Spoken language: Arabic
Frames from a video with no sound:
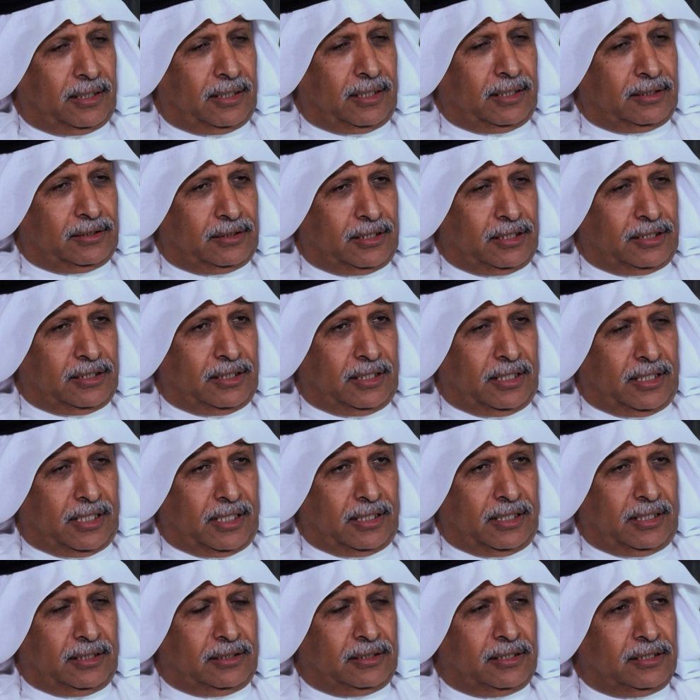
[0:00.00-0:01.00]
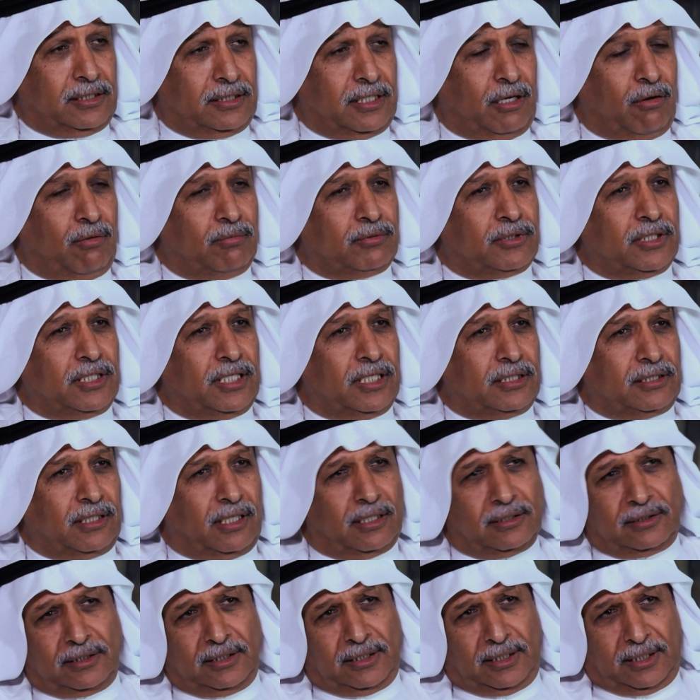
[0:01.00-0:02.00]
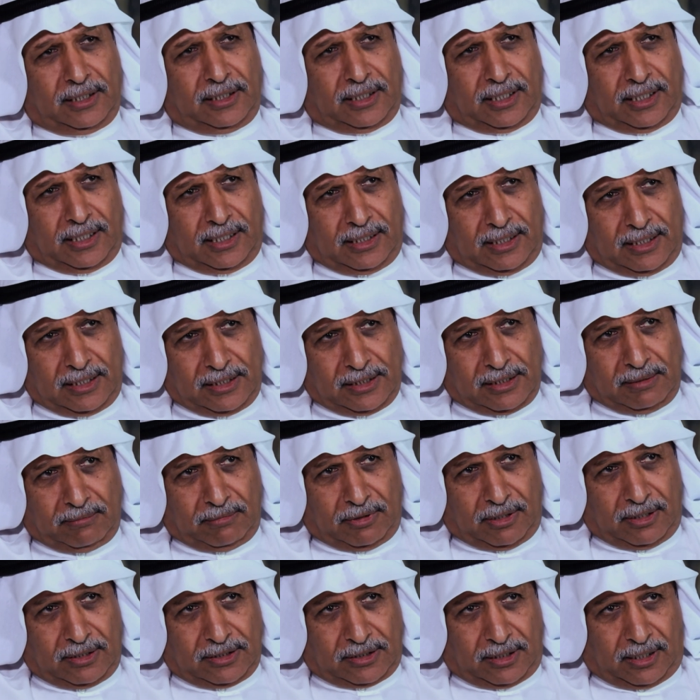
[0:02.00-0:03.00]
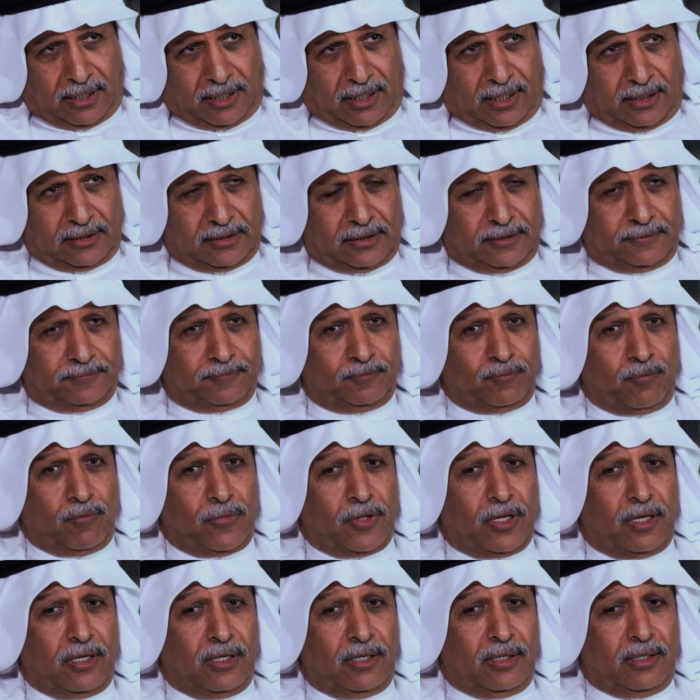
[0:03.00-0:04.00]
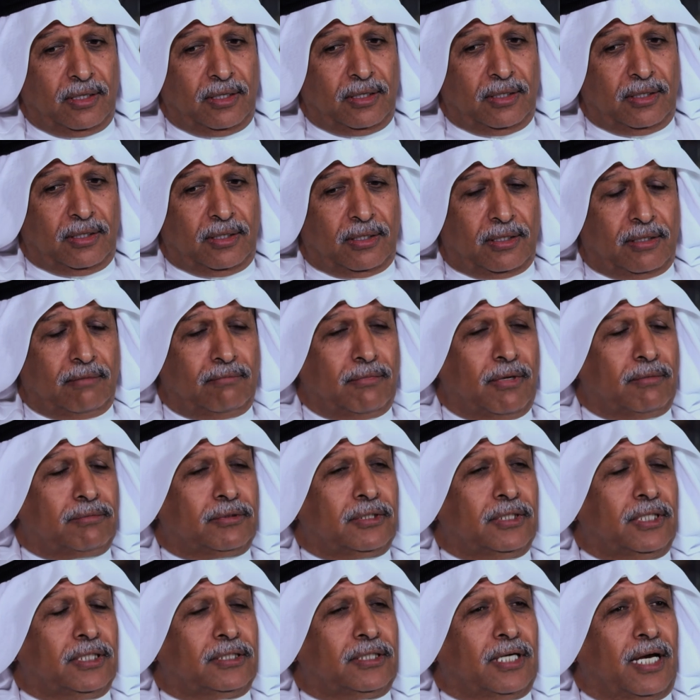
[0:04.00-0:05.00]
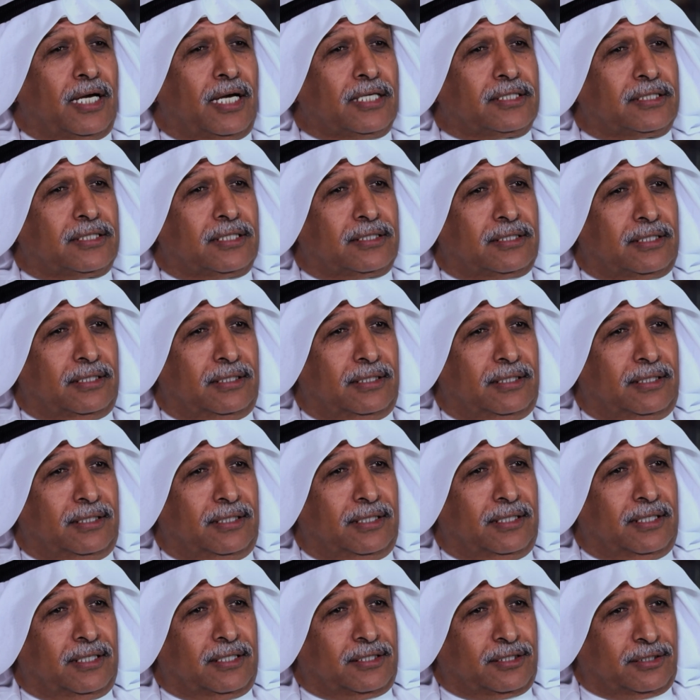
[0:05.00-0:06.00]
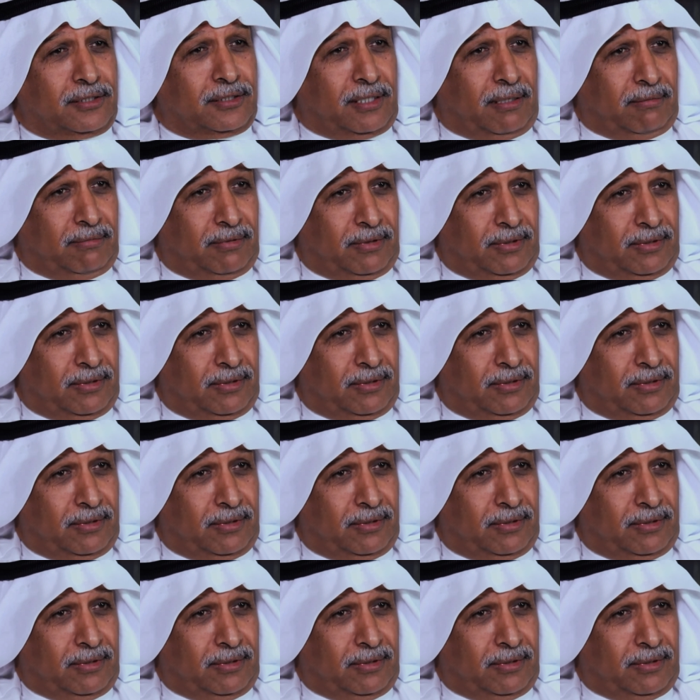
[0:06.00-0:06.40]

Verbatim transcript: أتجه لهذا الاتجاه وابتديت أغتني خير الجمال صراحة ثم ابتديت أسس آه، اسطبل